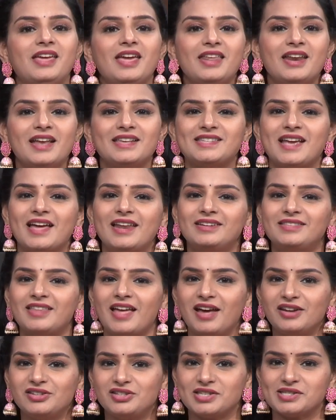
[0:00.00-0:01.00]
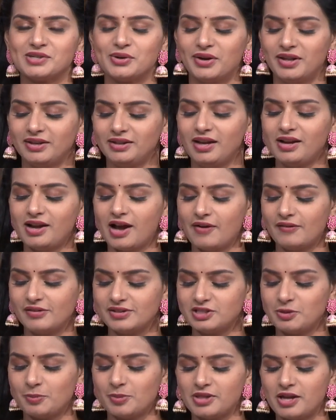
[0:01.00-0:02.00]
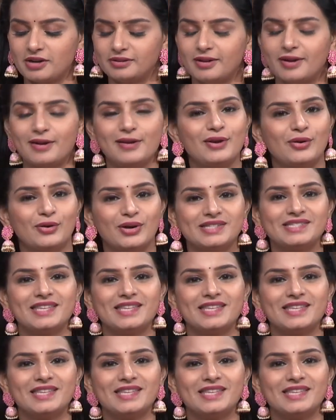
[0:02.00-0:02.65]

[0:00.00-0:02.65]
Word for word: కీరా సాలడ్ తయారు చేసుకోవడానికి కావాల్సిన పదార్థాలన్నీ కూడా